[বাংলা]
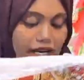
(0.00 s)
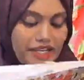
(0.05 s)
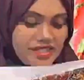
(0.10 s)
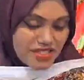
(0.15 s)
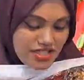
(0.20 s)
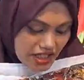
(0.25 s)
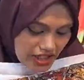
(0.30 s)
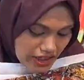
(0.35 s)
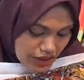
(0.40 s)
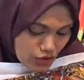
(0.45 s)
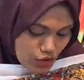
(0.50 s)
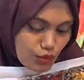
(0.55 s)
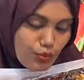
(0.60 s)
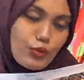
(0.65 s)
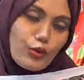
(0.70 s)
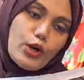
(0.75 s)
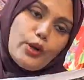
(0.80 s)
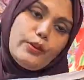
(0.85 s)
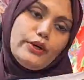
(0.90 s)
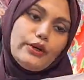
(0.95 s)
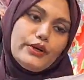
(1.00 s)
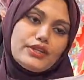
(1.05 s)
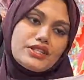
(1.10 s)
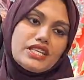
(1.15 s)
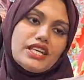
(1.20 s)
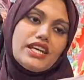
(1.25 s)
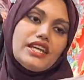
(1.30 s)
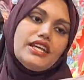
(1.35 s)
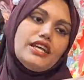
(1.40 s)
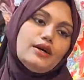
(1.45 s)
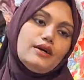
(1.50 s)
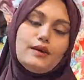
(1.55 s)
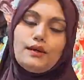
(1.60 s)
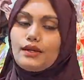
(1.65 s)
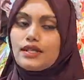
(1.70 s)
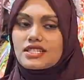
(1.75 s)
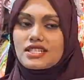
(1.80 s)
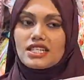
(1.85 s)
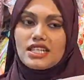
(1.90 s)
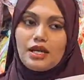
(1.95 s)
প্রাইসটা কিন্তু পড়বে হচ্ছে গিয়ে
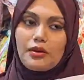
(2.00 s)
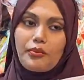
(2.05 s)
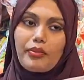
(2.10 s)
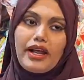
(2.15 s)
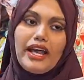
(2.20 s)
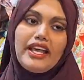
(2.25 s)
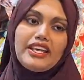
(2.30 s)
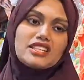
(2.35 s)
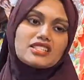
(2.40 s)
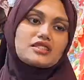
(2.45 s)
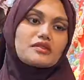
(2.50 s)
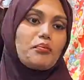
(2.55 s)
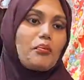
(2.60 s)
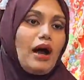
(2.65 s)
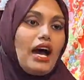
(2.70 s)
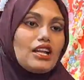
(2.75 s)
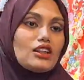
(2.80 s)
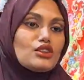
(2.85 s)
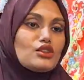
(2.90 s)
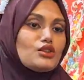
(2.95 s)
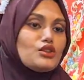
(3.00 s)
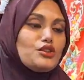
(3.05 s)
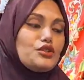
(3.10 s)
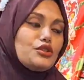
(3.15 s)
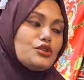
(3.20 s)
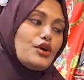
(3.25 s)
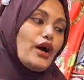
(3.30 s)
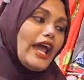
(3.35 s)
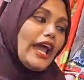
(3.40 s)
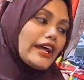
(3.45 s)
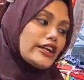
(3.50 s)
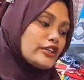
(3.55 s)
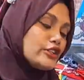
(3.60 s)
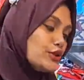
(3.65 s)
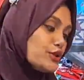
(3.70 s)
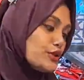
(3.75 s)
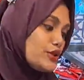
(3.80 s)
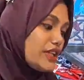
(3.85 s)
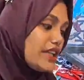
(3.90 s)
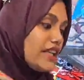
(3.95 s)
হোলসেল প্রাইস মাত্র মাত্র
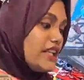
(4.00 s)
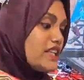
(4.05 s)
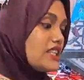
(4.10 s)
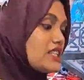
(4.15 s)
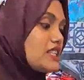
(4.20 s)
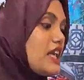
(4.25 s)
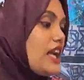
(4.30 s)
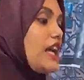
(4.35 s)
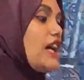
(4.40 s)
130